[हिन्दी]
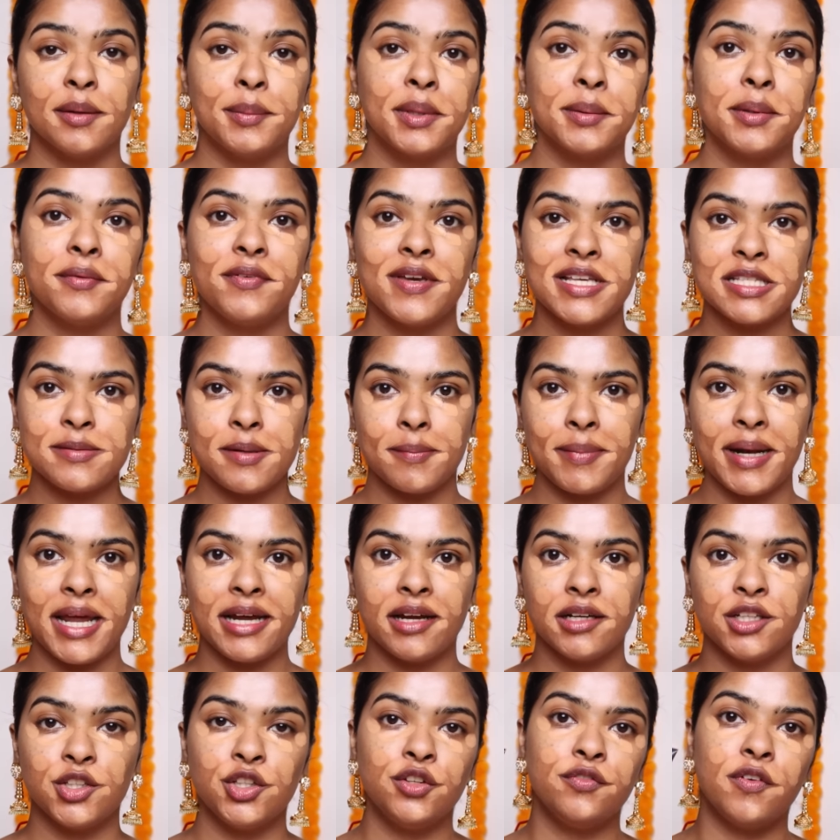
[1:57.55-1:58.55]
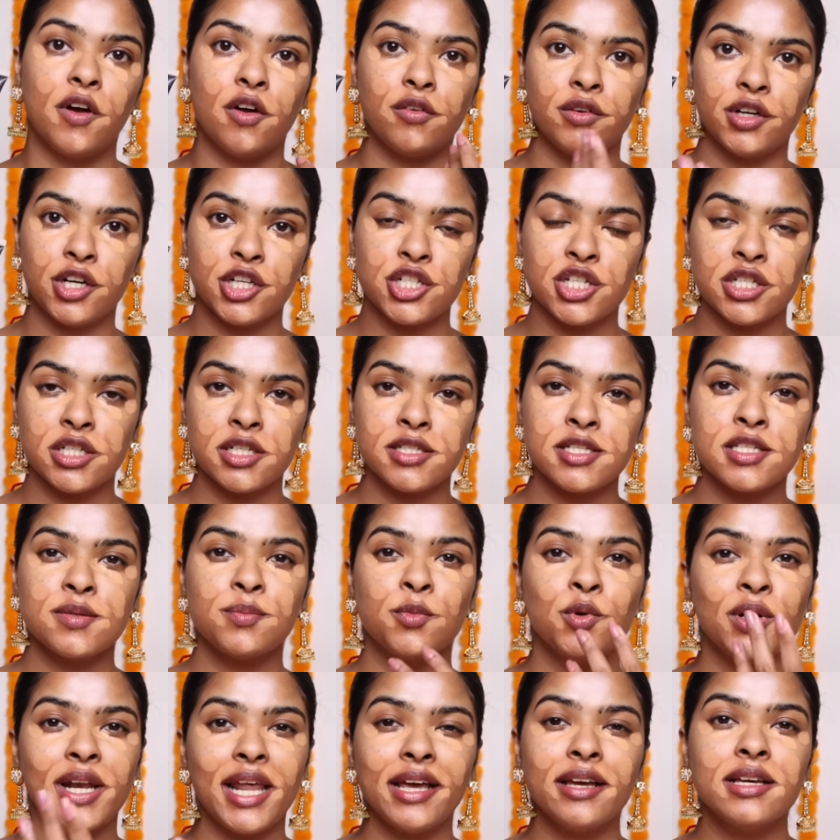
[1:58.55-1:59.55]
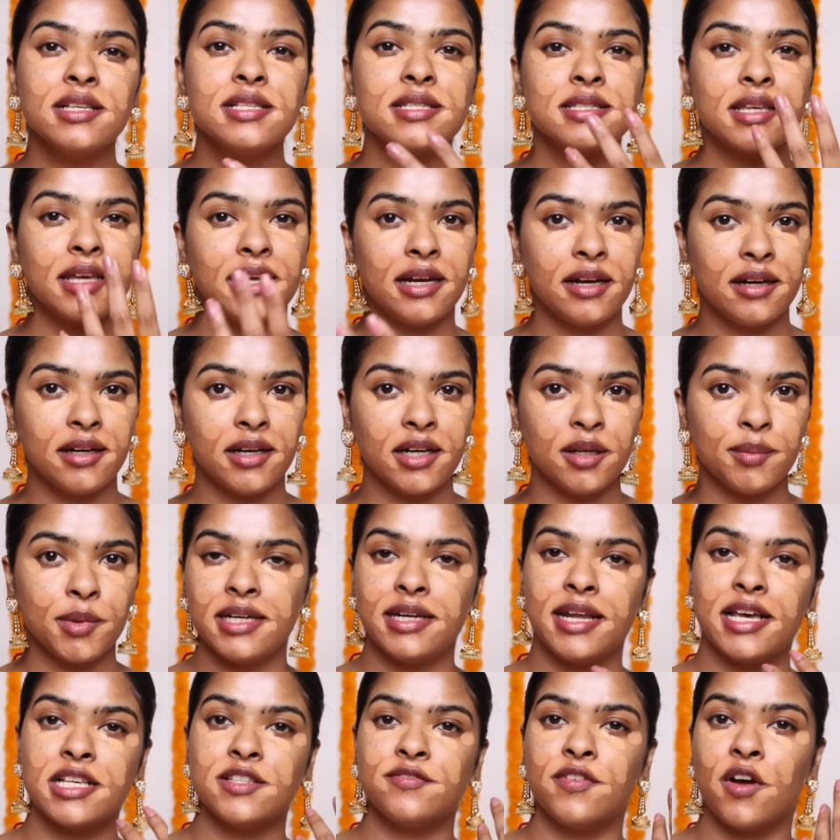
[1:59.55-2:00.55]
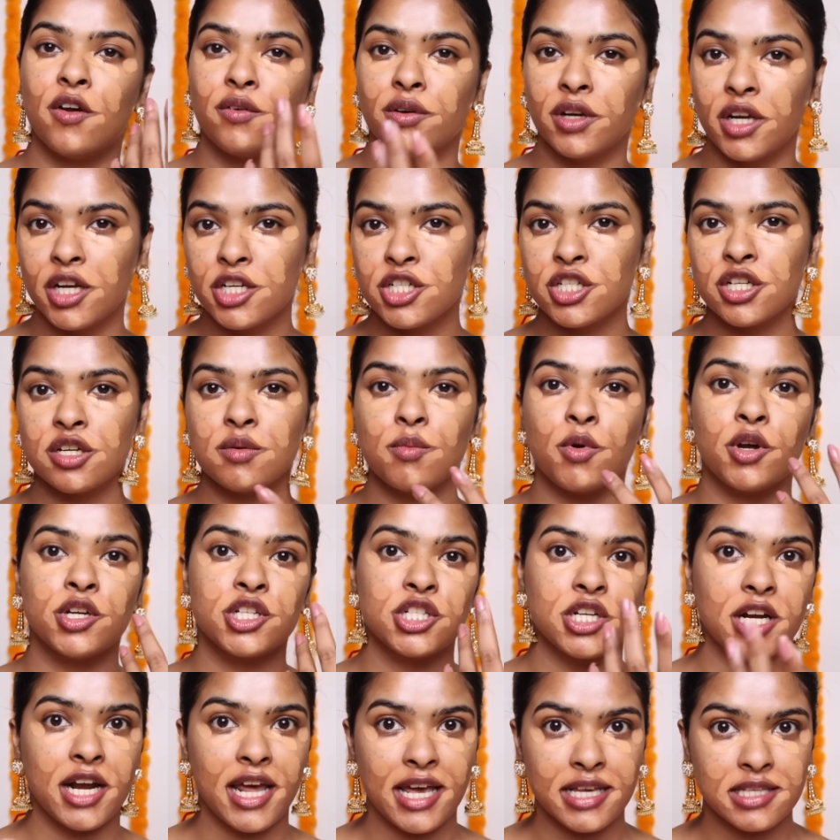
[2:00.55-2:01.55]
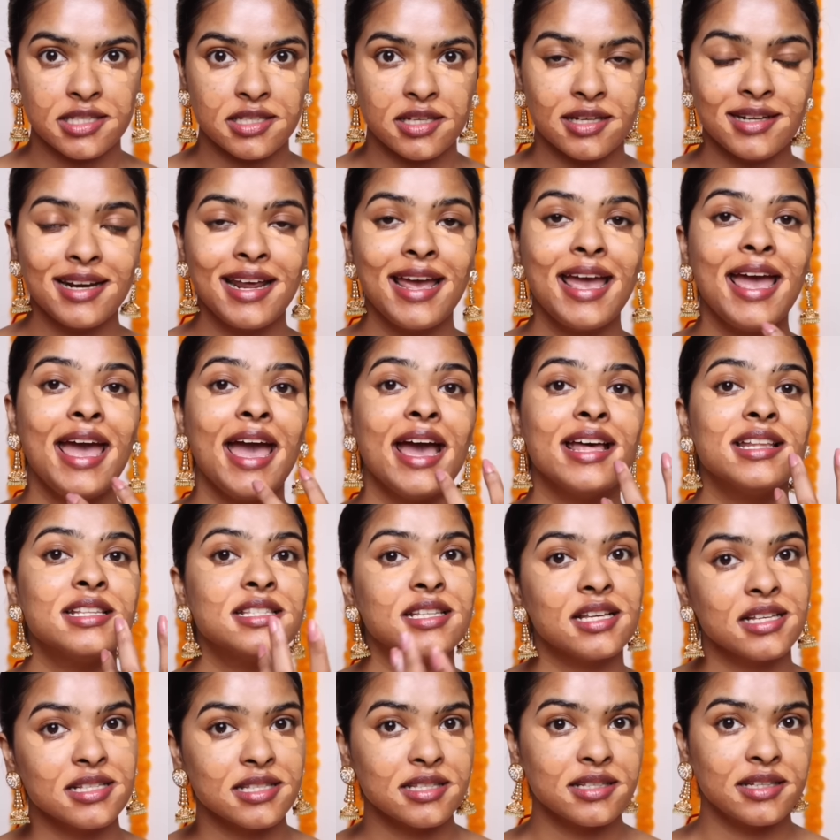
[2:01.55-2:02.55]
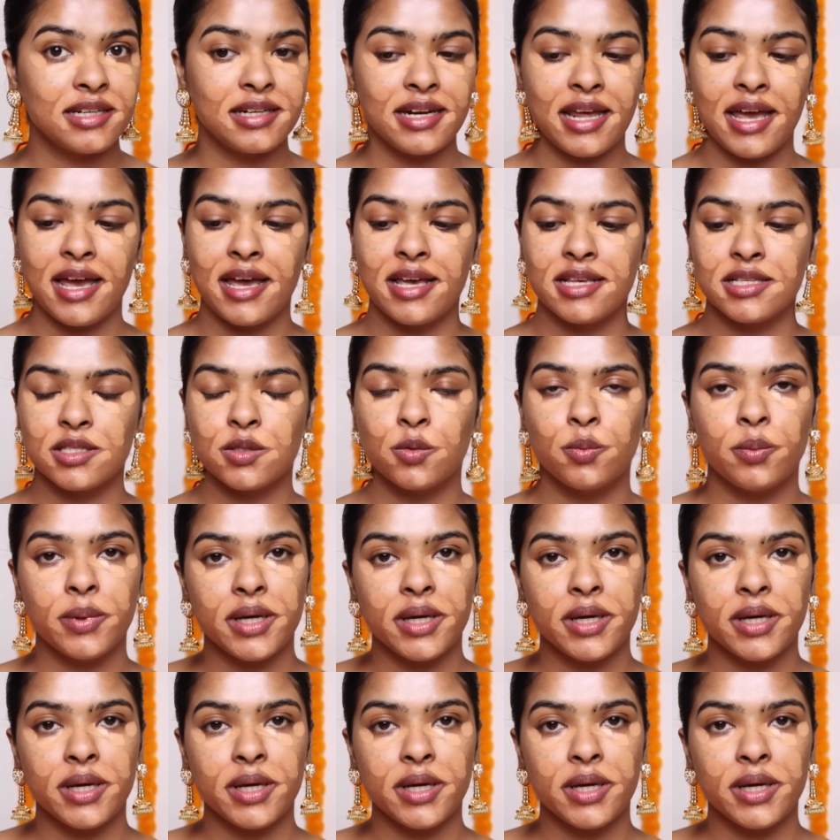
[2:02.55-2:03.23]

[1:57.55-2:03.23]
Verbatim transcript: तब तक मैं face पे अप्लाई कर रही थी foundation. This is more like a skin tint. It has foundation, moisturizer, and sunscreen as